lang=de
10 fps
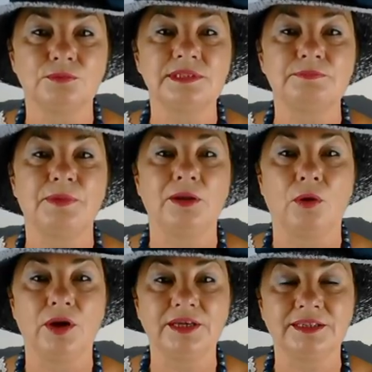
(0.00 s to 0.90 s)
uns
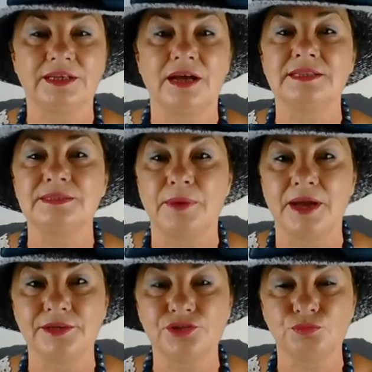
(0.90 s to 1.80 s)
beleuchtet als
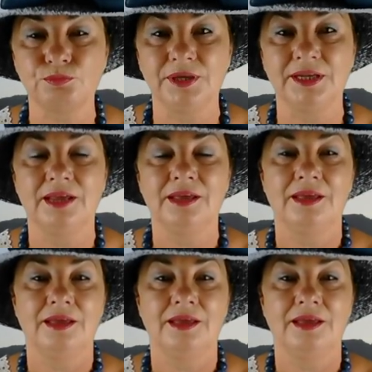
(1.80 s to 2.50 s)
Beispiel,